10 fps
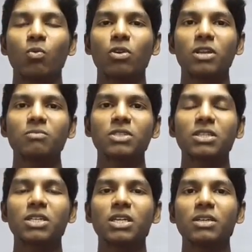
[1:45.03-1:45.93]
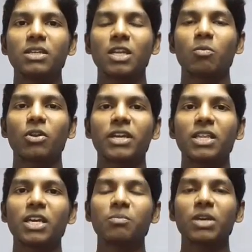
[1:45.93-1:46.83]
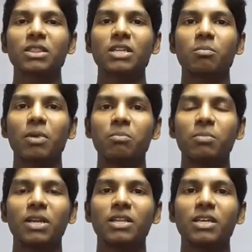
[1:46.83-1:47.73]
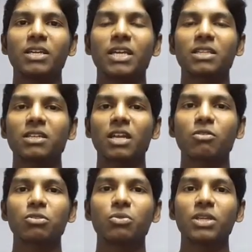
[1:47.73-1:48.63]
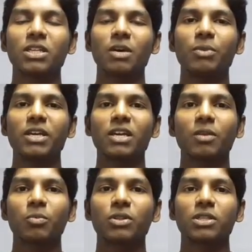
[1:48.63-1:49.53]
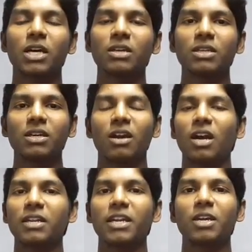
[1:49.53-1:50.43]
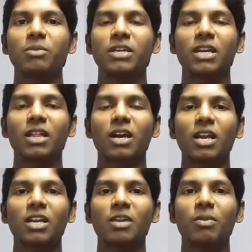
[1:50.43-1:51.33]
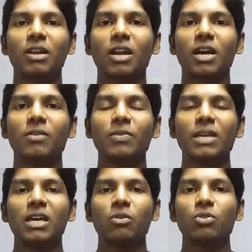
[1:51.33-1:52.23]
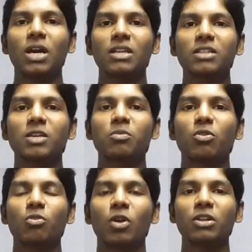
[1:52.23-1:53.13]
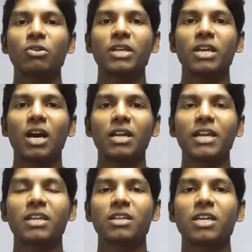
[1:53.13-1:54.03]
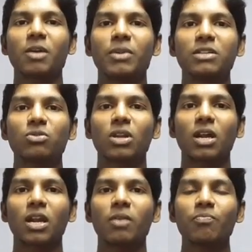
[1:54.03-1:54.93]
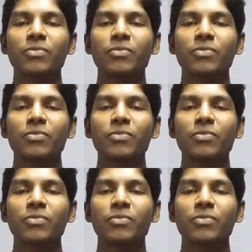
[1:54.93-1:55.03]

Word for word: ஒரு நிமிஷத்துக்கு நம்மளோட இதயம் எத்தனை பம்ப் பண்ணுது எத்தனை தடவை துடிக்குது அப்படிங்கிறத பொறுத்து தான் ஹார்ட் ரேட் அப்படிங்கிறத கால்குலேட் பண்ணுறாங்க உதாரணத்துக்கு இப்போ ஒரு ஒன் டுவெண்ட்டி ஹார்ட் ரேட் இருக்குது அப்படின்னு சொல்கிறாங்கன்னா